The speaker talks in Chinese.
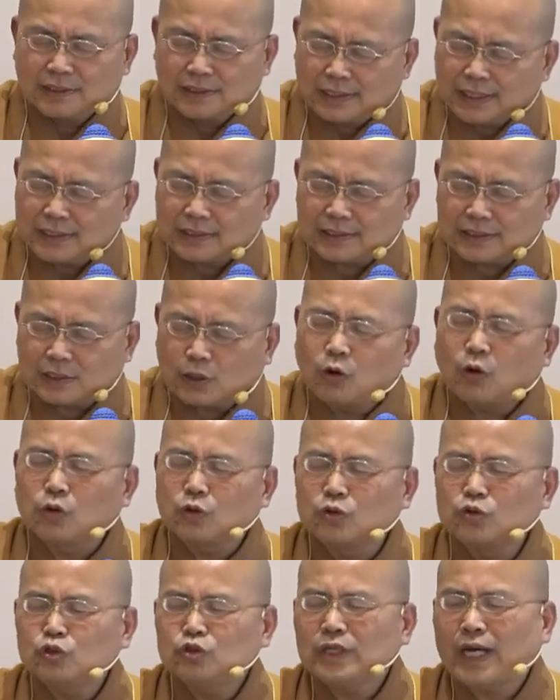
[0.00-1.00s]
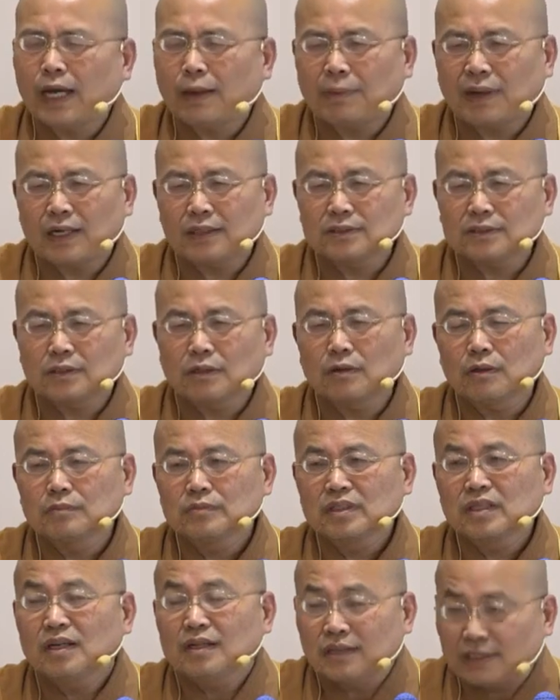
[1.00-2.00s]
让你恐惧害怕的时候，
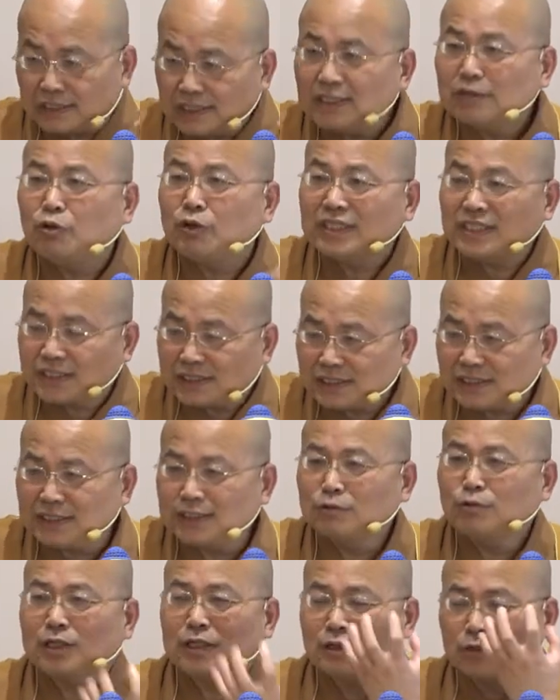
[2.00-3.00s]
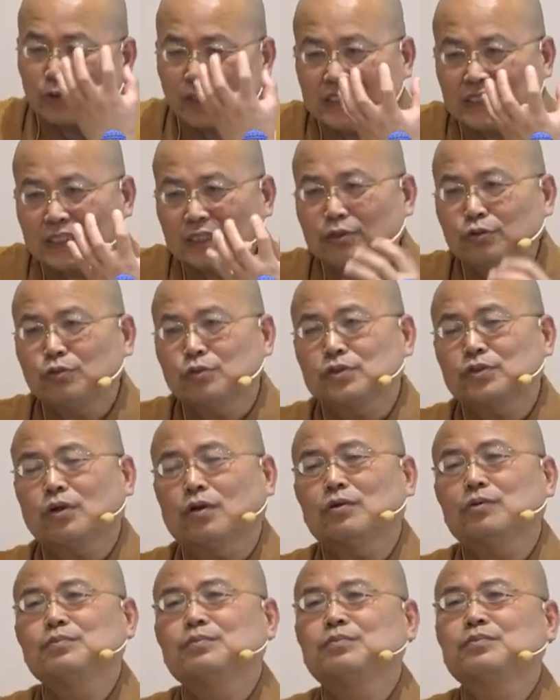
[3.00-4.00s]
你会习惯关这个苦
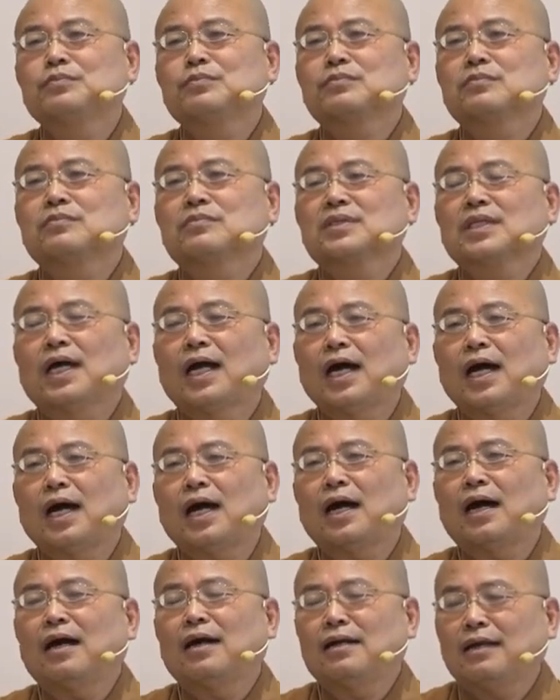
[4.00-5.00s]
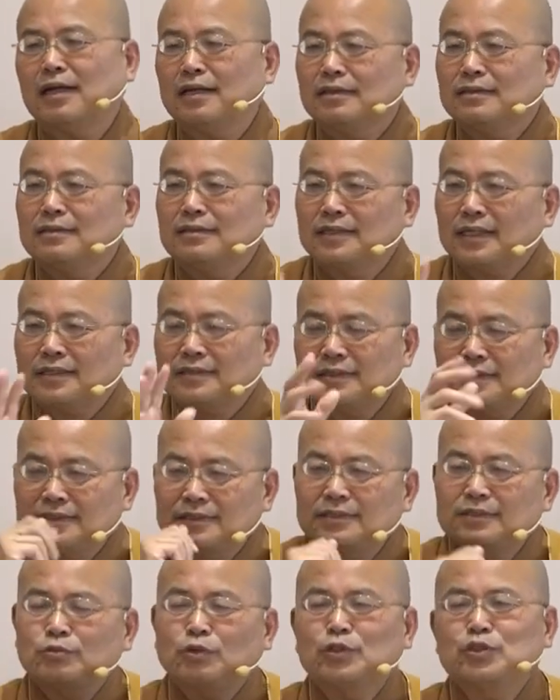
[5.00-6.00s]
受啊，那。
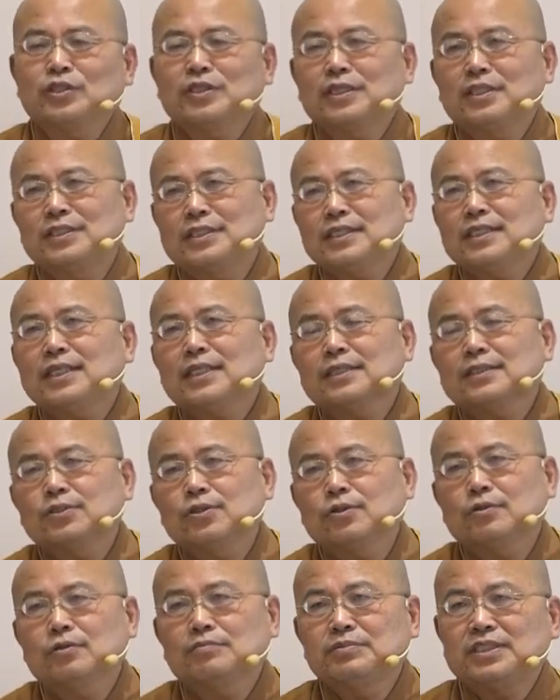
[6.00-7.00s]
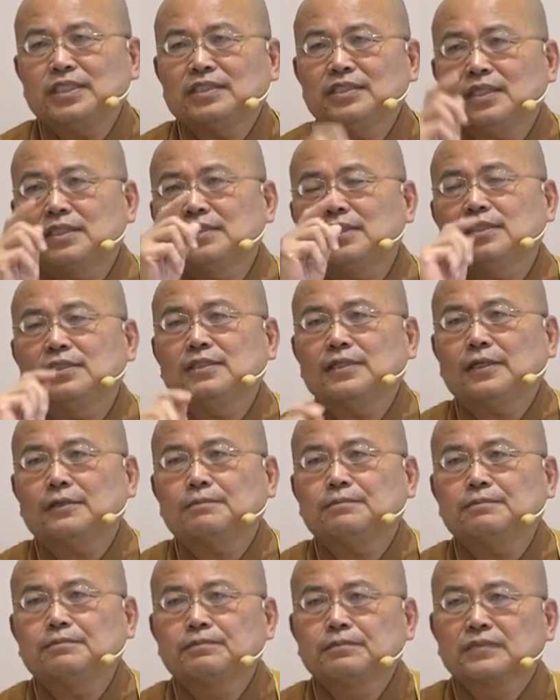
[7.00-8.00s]
我觉得这样就渐渐渐
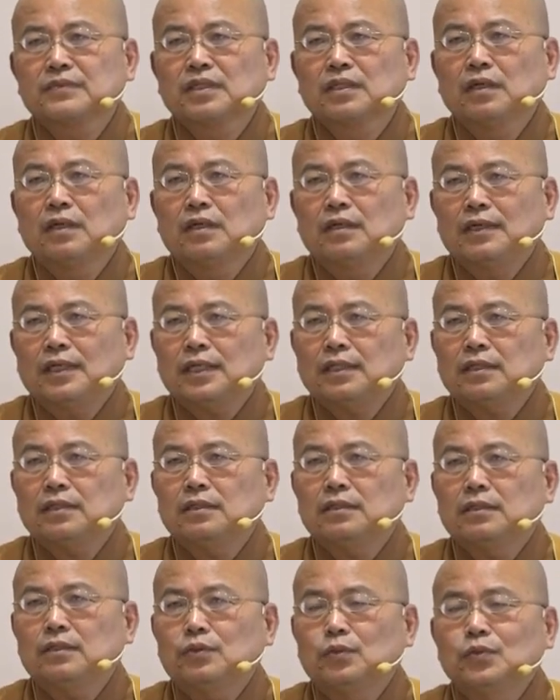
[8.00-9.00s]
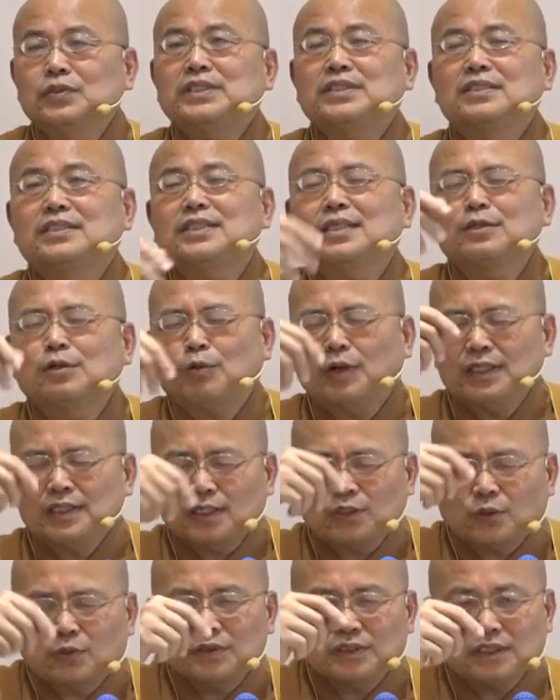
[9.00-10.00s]
渐那个如实正观
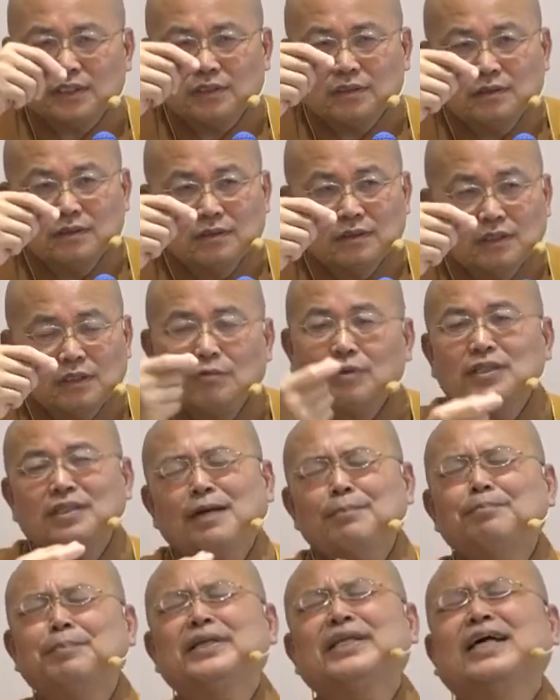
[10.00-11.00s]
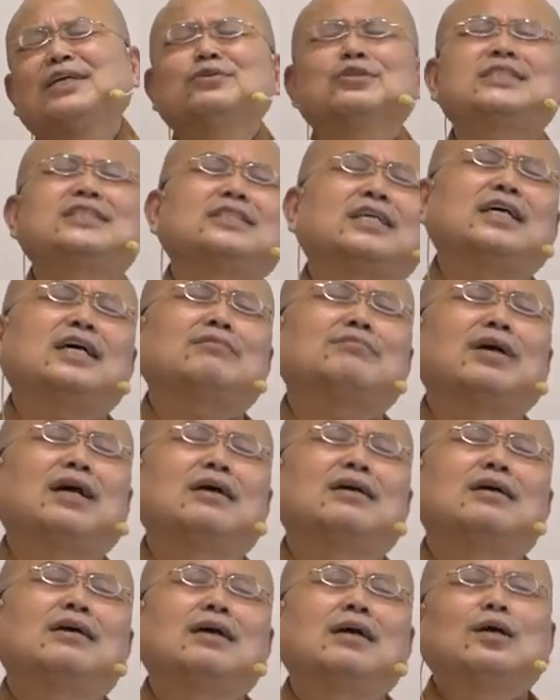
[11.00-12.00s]
的东西，因为它本来就是这样嘛，
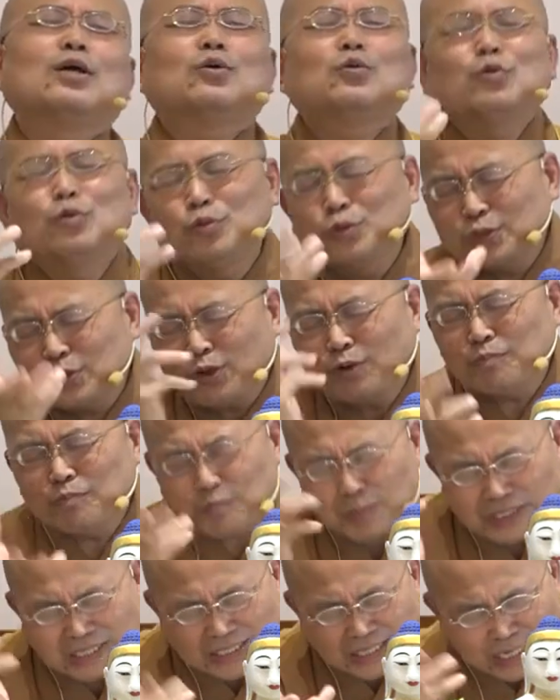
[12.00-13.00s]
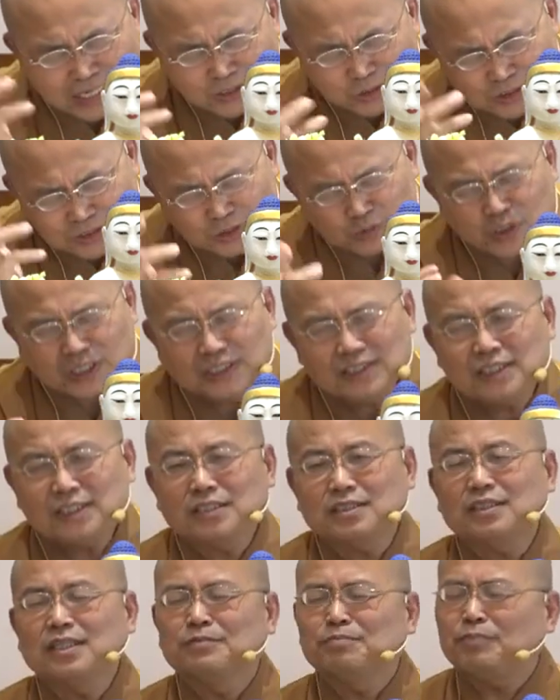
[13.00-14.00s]
苦受本来就是缘
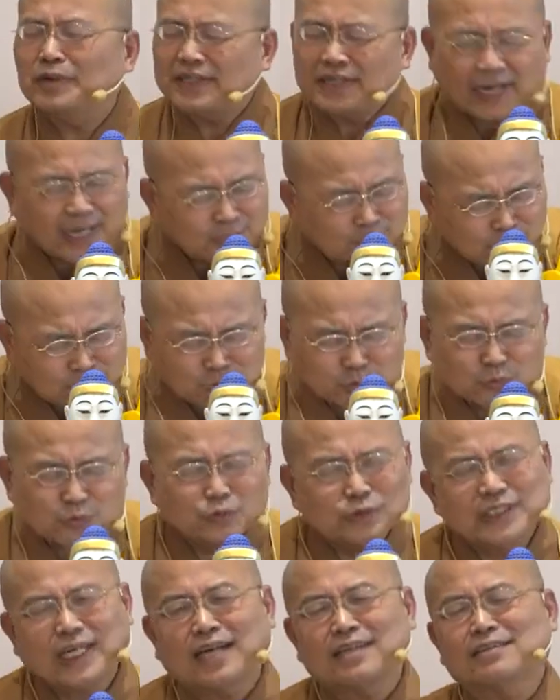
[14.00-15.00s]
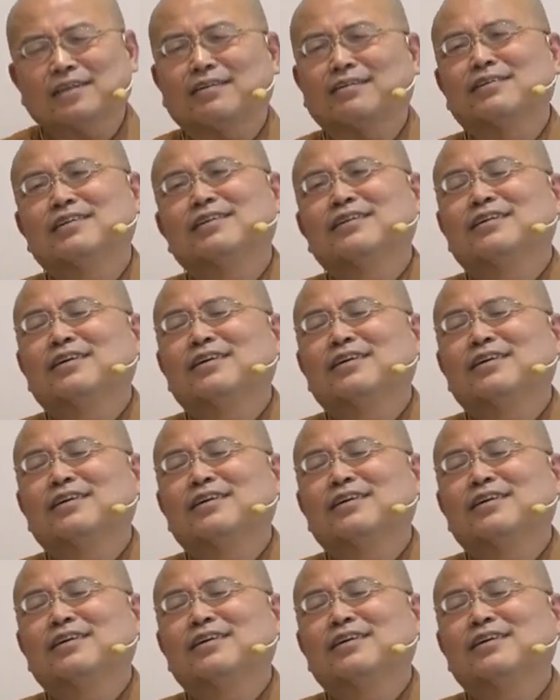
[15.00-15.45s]
起的，本来就是无常的，